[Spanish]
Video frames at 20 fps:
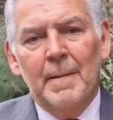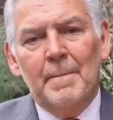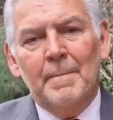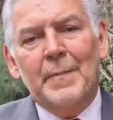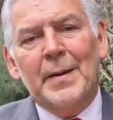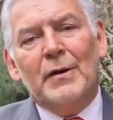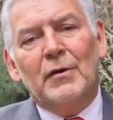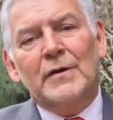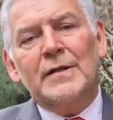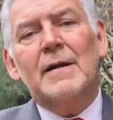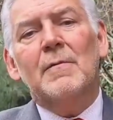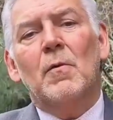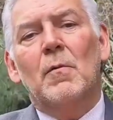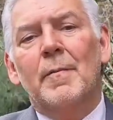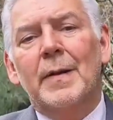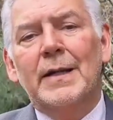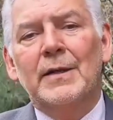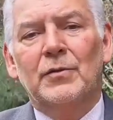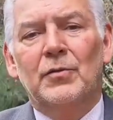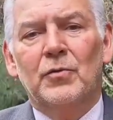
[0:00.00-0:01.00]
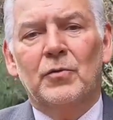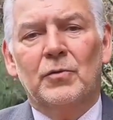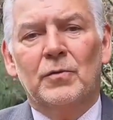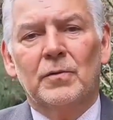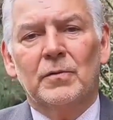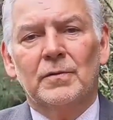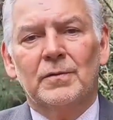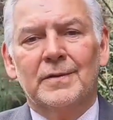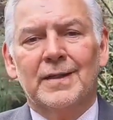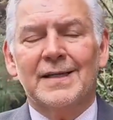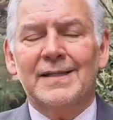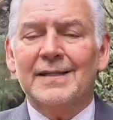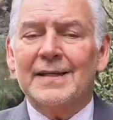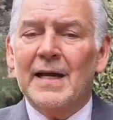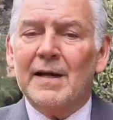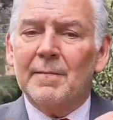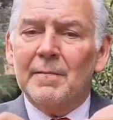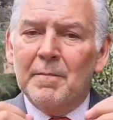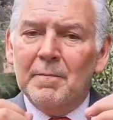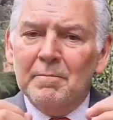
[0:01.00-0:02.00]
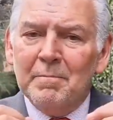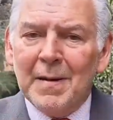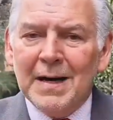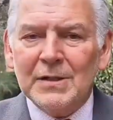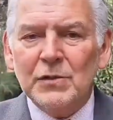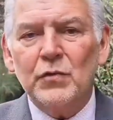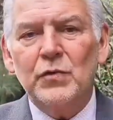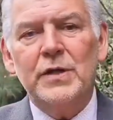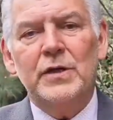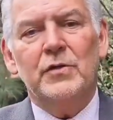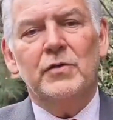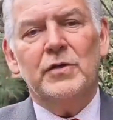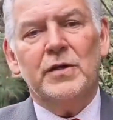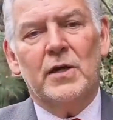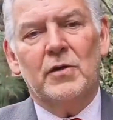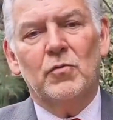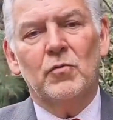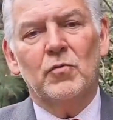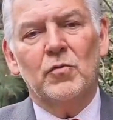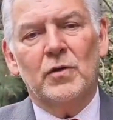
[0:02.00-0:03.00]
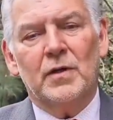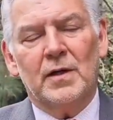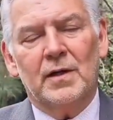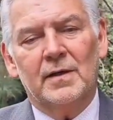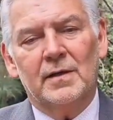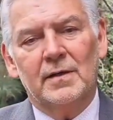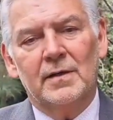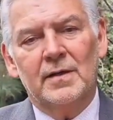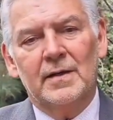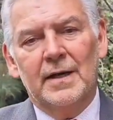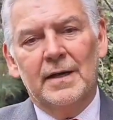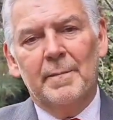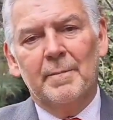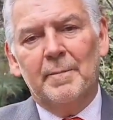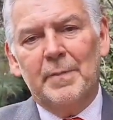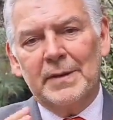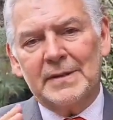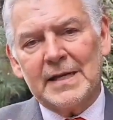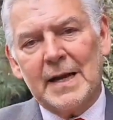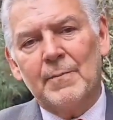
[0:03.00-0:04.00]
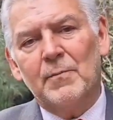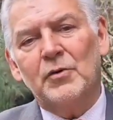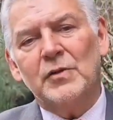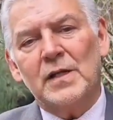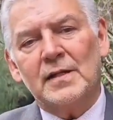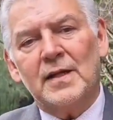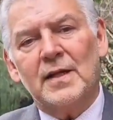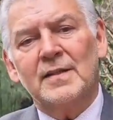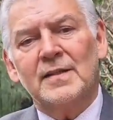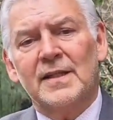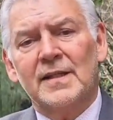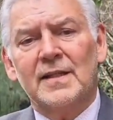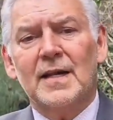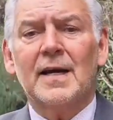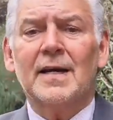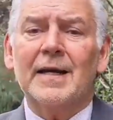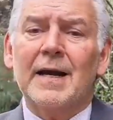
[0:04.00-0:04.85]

Pero es el momento de estar más unidos que nunca Empezamos a transitar